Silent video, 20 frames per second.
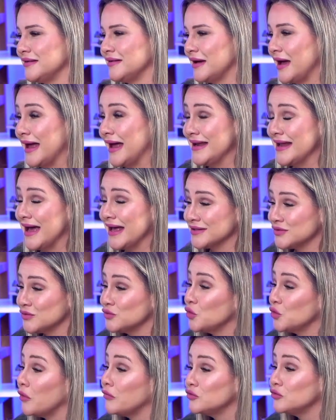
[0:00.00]
Aliás, um
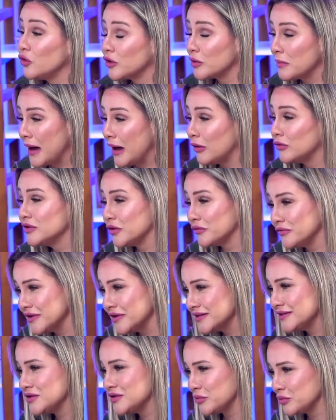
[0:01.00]
novo normal
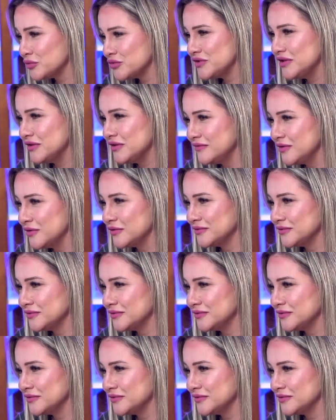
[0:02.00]
talvez seja possível.